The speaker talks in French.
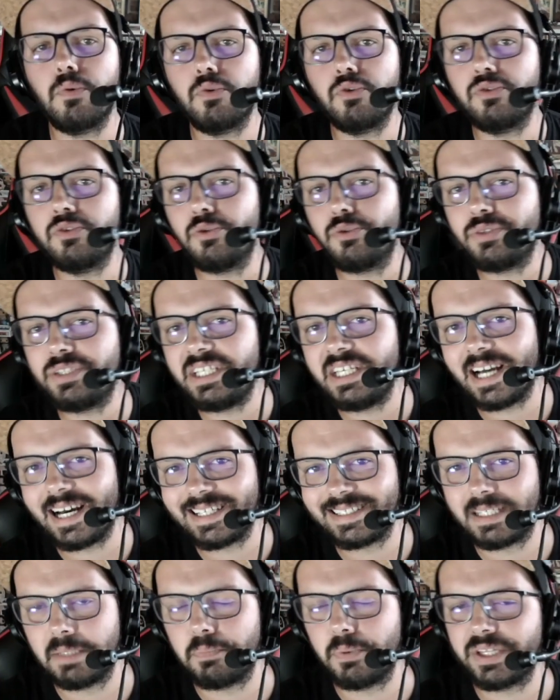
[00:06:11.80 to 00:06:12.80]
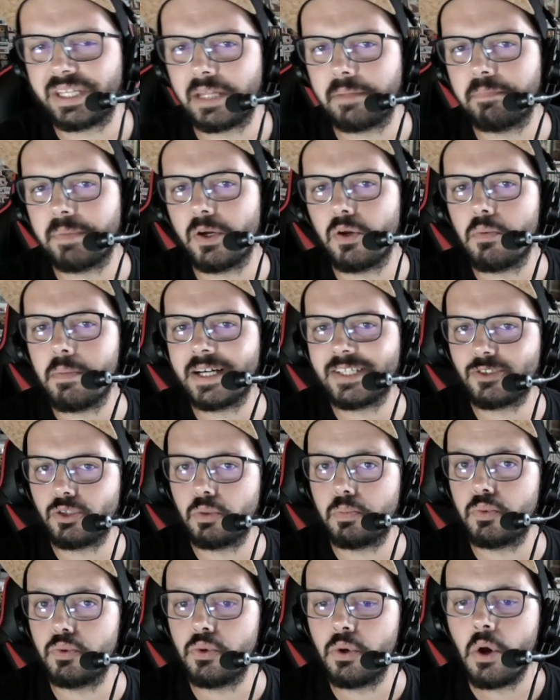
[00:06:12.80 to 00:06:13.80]
le dire, hein, c'est peut-être pas le match
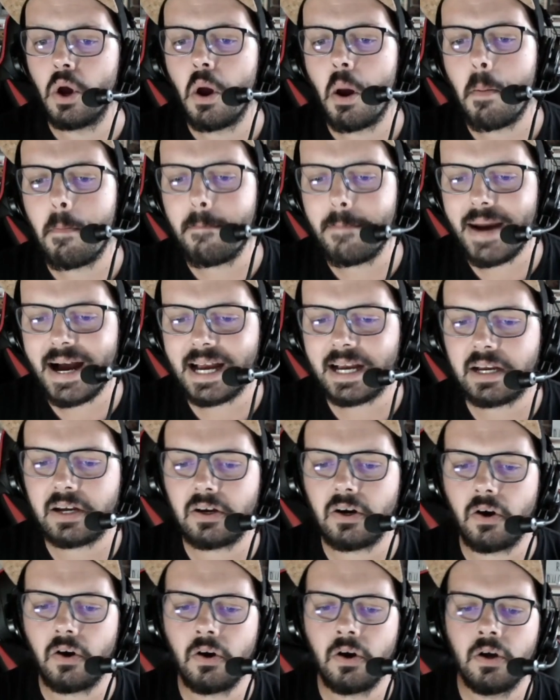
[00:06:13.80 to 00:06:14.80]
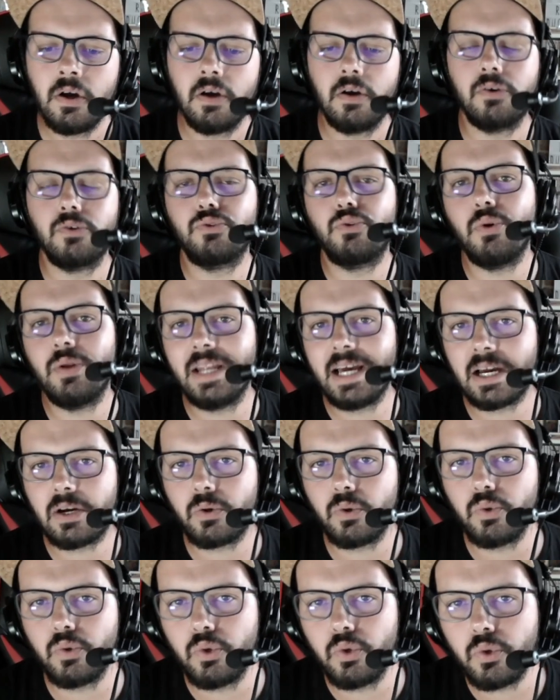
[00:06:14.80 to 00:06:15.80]
le plus marquant euh, de l'un
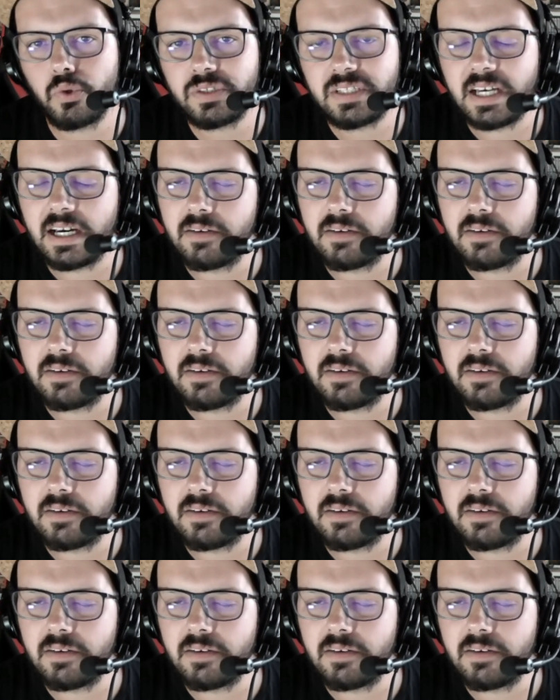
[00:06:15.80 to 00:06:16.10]
contre l'autre.